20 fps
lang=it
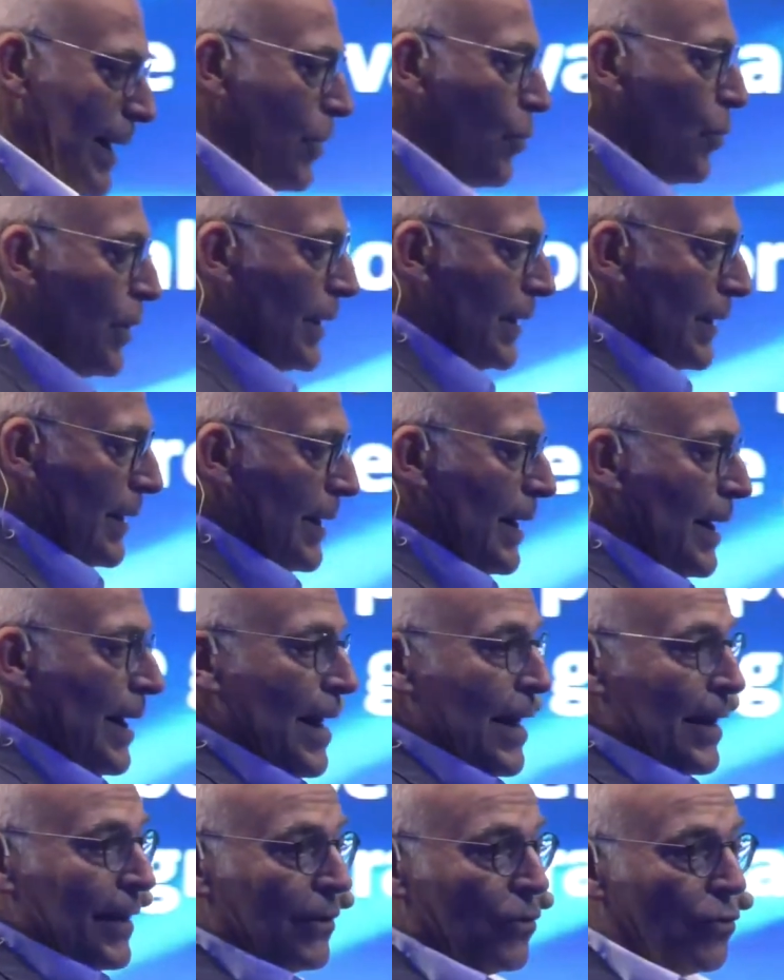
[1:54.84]
e quindi
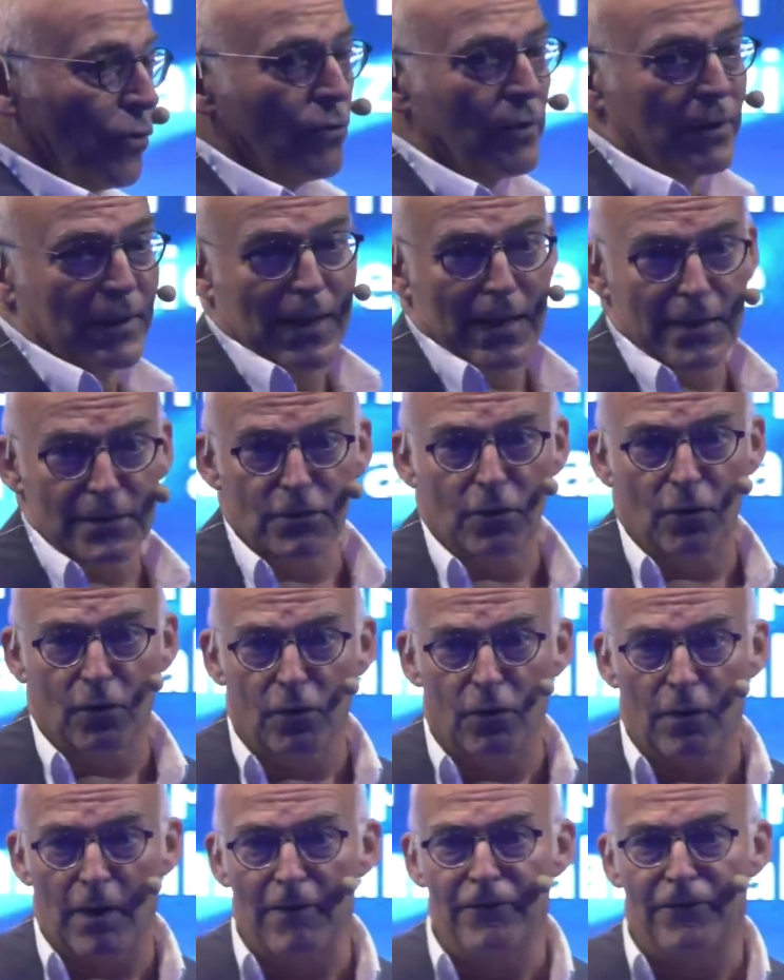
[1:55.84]
non
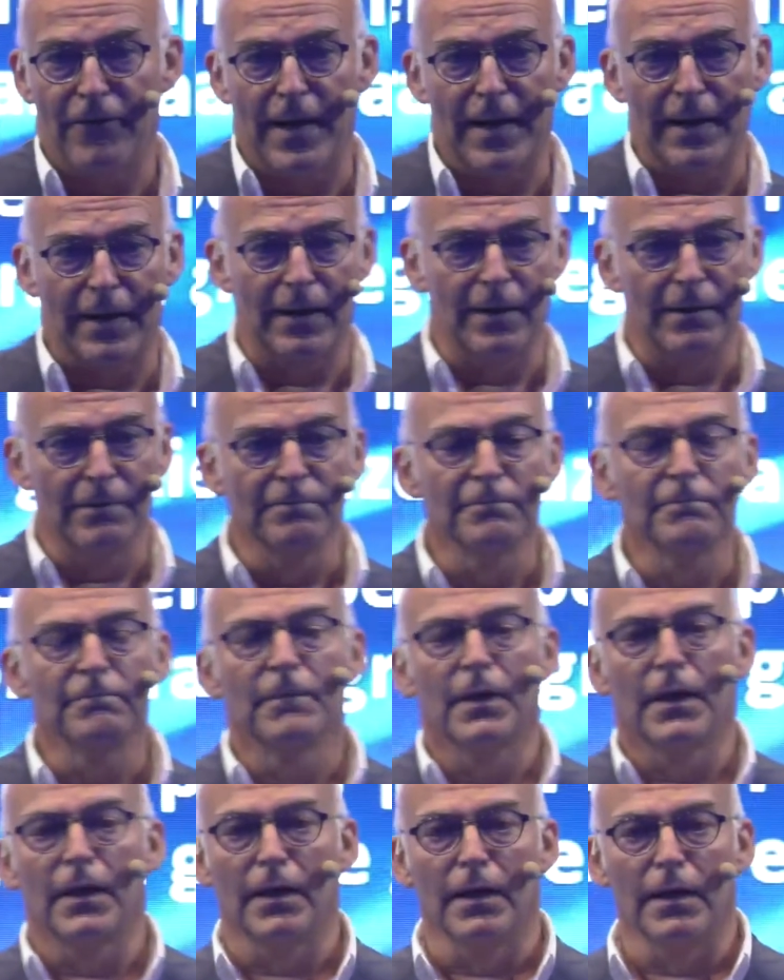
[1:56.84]
riescono a fare
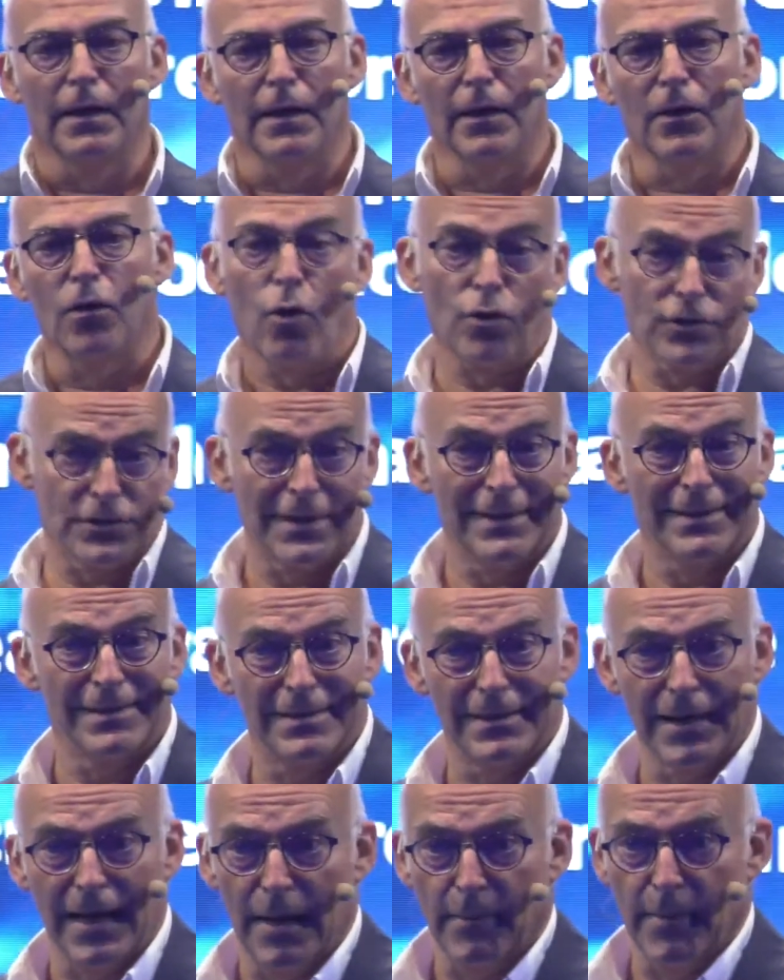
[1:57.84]
eh, cose
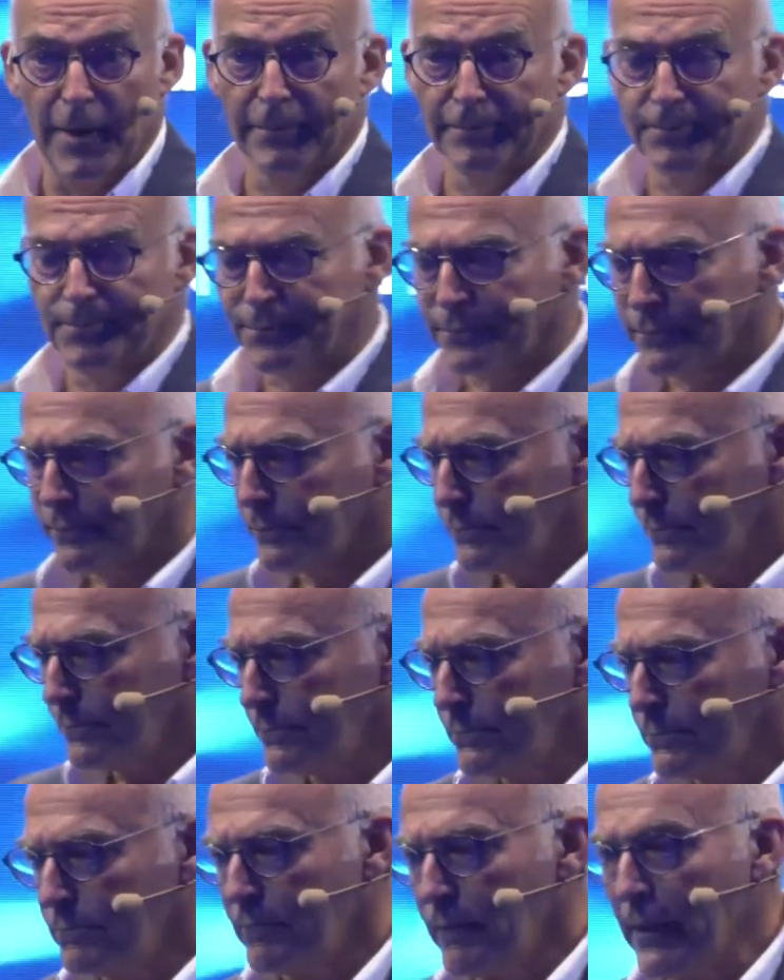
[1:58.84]
insieme
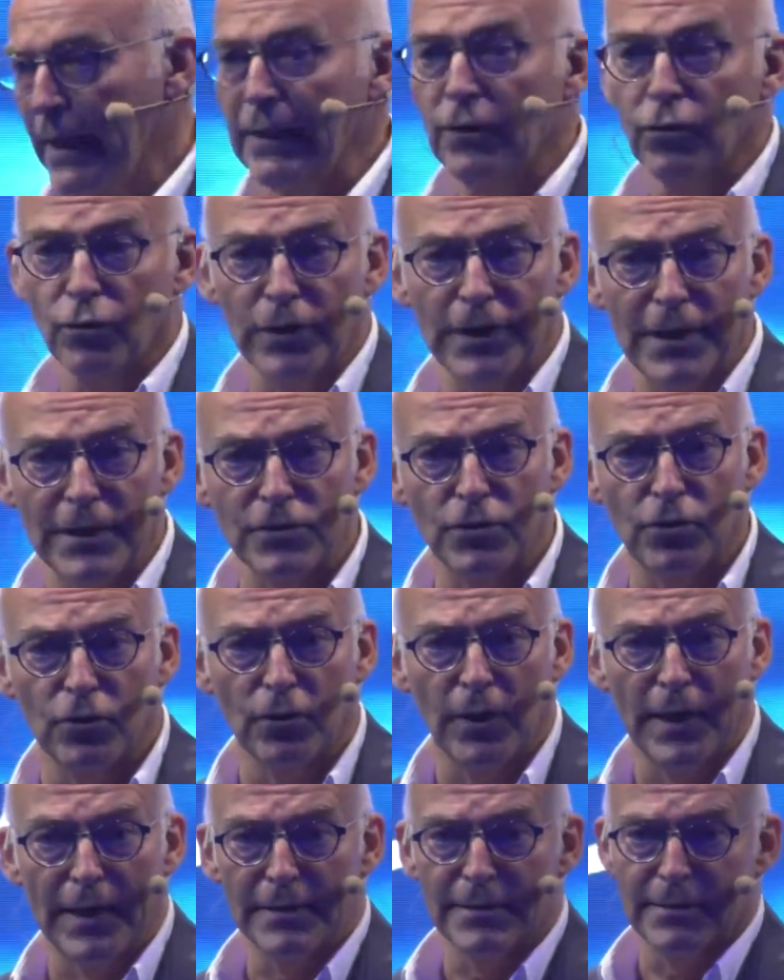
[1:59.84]
e non
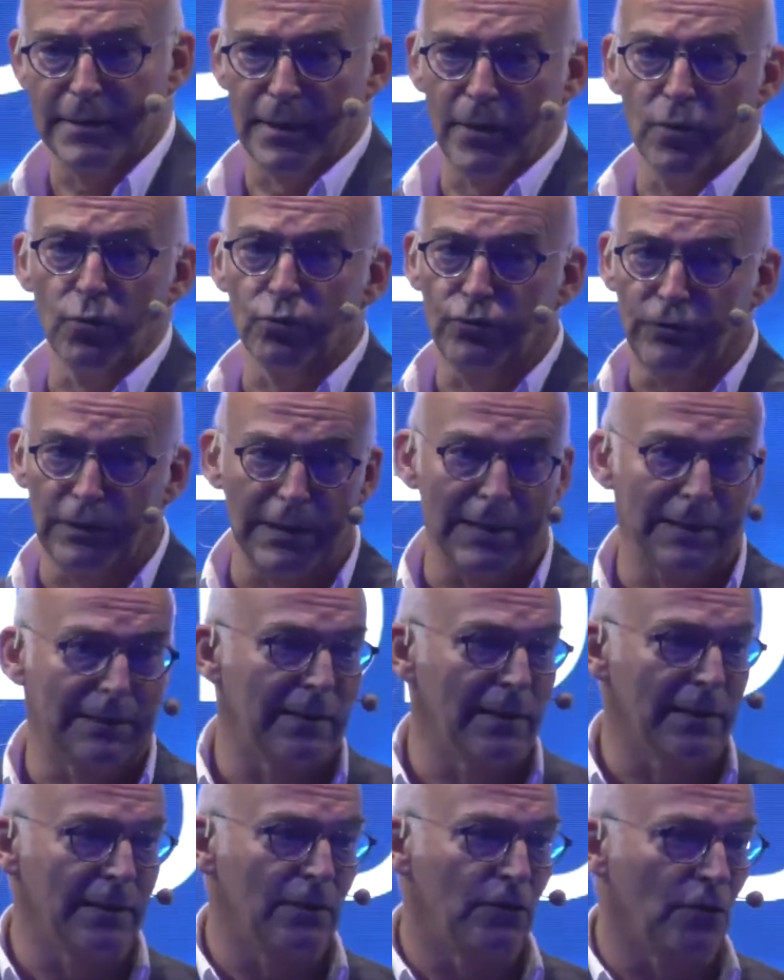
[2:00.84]
riescono a essere utili al
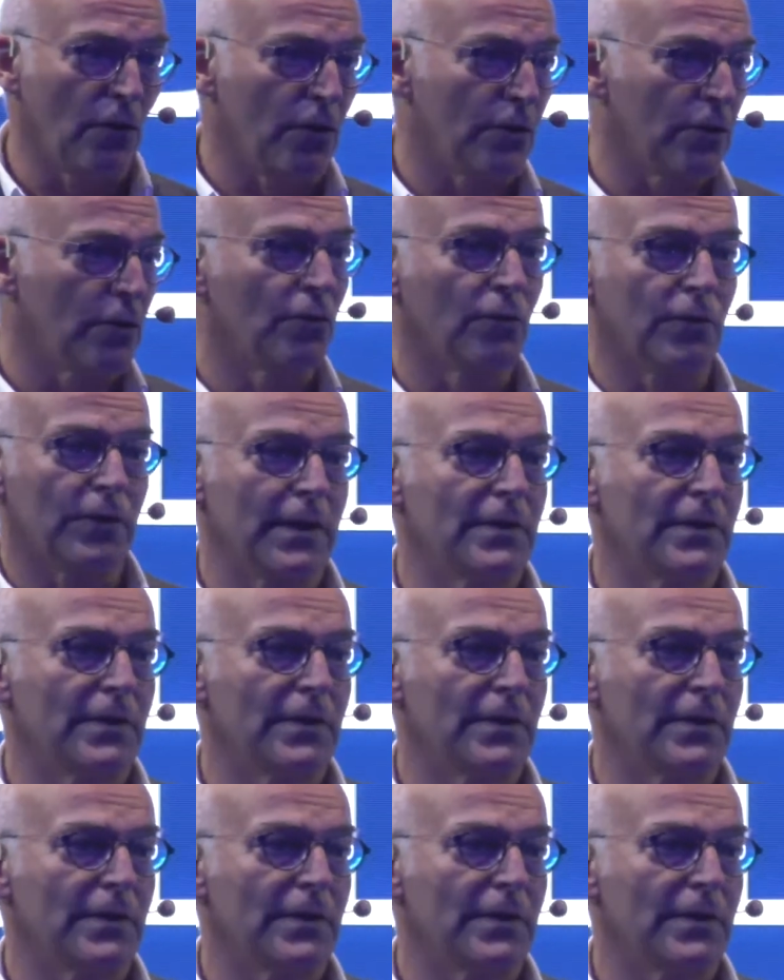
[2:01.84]
territorio, non